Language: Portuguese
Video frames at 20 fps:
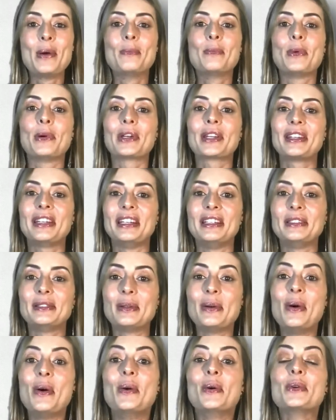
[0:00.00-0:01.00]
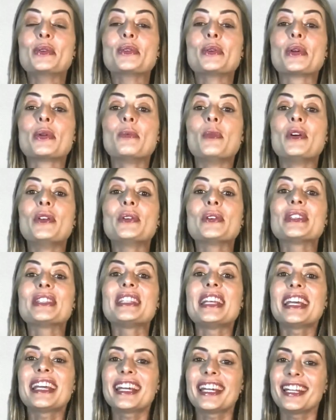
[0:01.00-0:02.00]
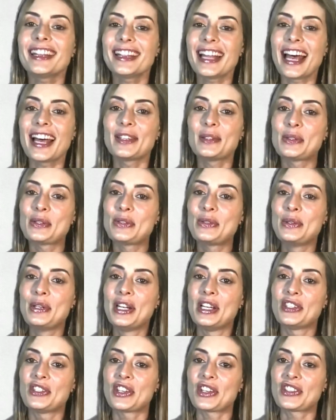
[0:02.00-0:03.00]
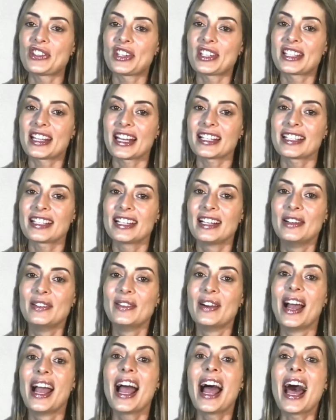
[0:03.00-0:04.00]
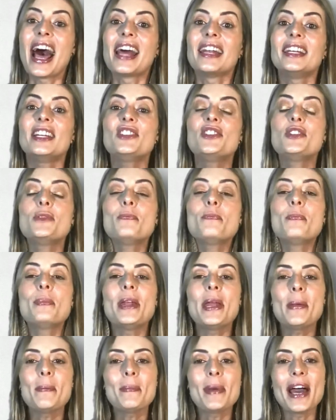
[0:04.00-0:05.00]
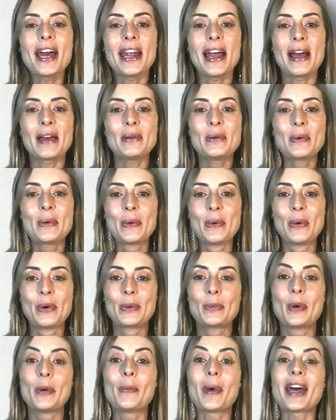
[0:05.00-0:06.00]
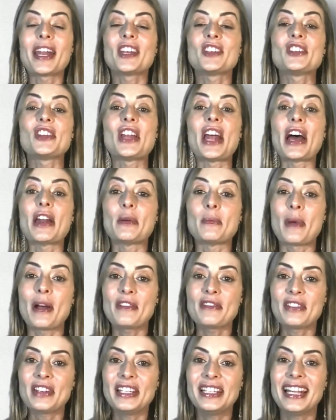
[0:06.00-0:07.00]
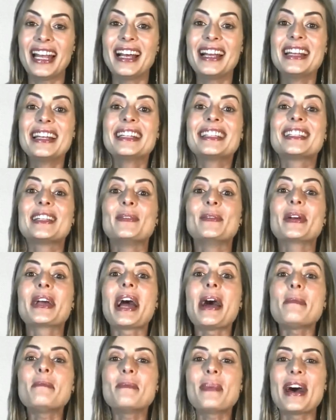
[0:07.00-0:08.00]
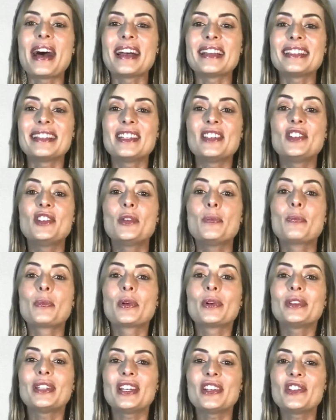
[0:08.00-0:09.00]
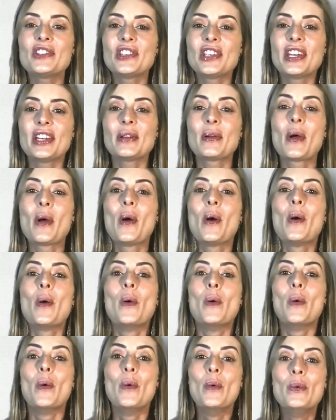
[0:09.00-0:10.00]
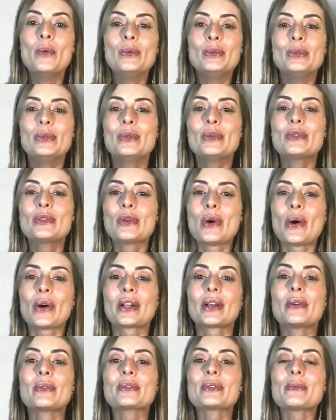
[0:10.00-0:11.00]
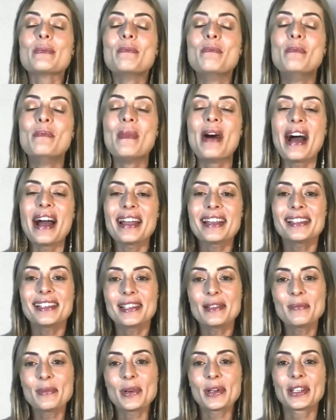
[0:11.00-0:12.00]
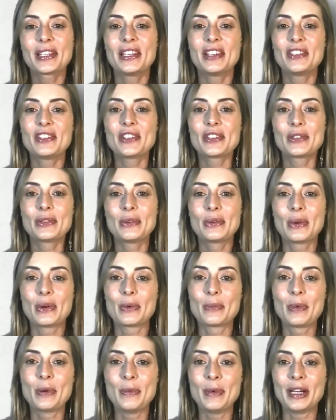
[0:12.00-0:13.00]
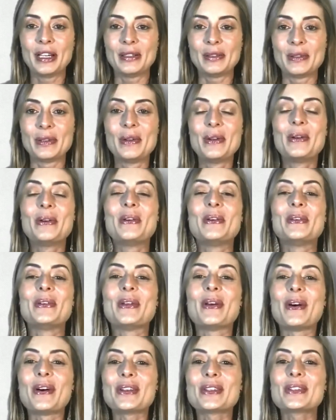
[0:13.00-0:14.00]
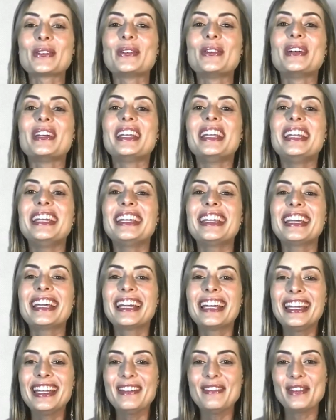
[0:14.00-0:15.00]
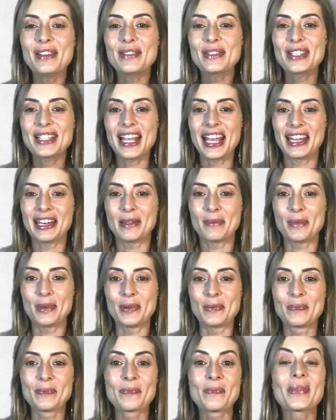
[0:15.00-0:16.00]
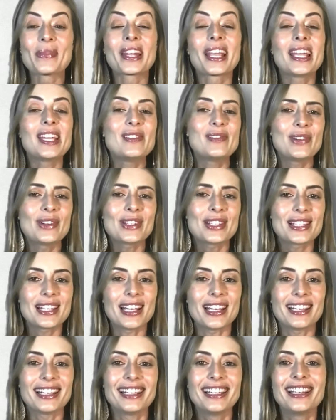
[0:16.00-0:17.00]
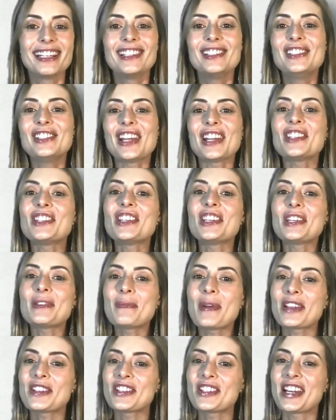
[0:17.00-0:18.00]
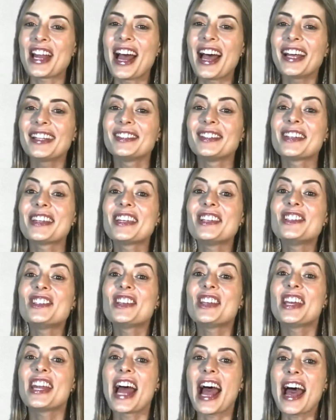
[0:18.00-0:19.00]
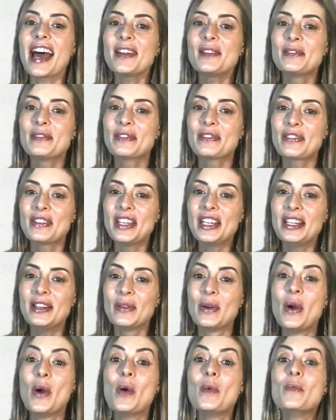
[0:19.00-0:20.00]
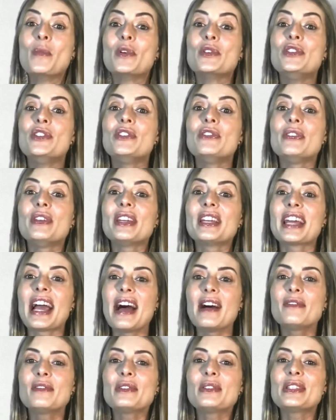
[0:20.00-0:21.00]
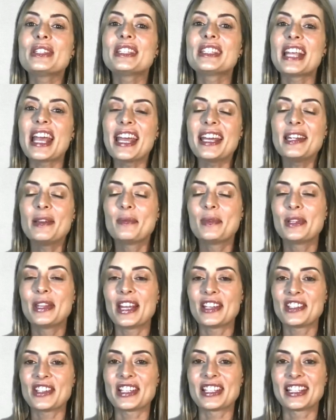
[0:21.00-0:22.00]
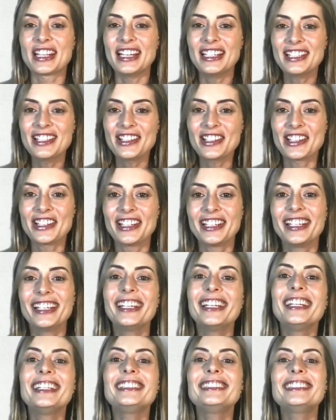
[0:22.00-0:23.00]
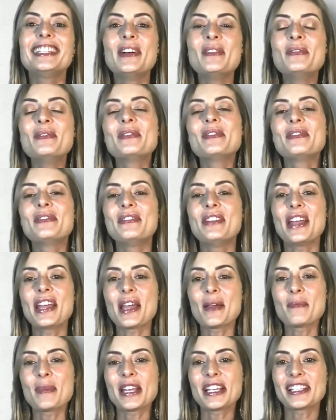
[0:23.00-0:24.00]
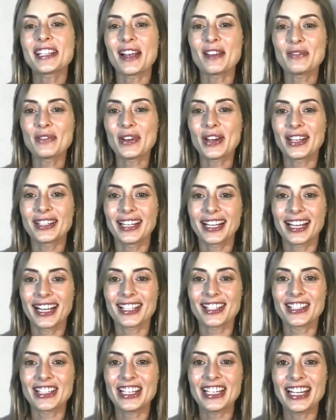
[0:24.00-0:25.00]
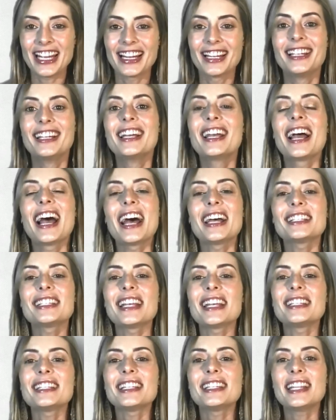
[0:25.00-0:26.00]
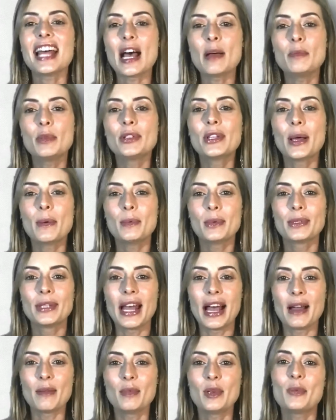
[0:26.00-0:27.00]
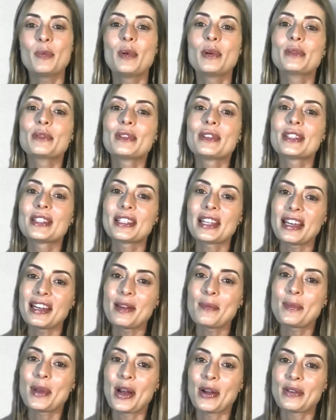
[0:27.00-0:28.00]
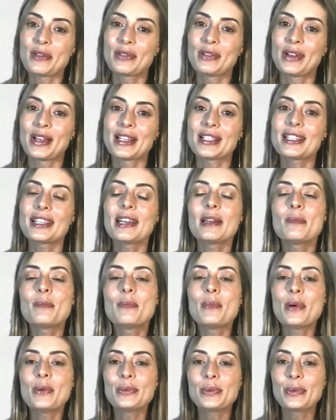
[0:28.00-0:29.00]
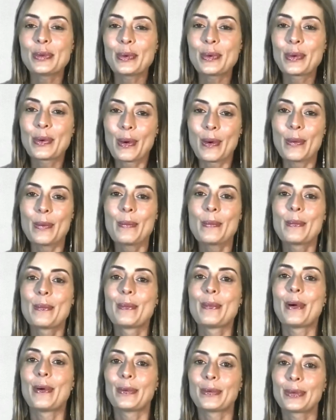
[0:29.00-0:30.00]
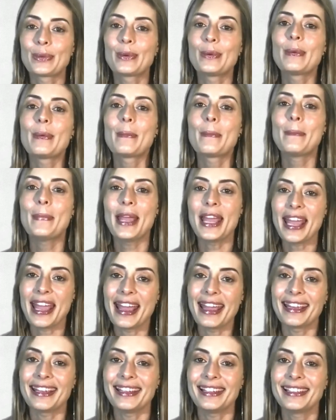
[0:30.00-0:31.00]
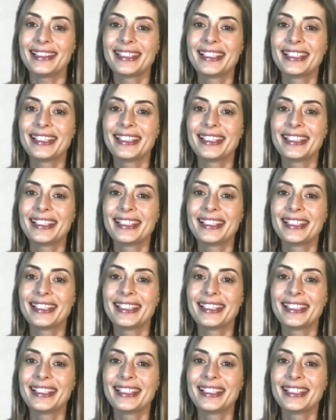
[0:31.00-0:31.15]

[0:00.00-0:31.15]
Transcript: Portanto, os hormônios secretados durante a gestação, além de preparar o corpo para gerar uma vida, são capazes de proteger um dos órgãos mais importantes do corpo humano, o nosso incrível cérebro. E você, já tinha imaginado que gerar um filho modificava o cérebro da gestante? Então, venha pensar fora da caixinha acesse www.cerebralinfluencer.com.br.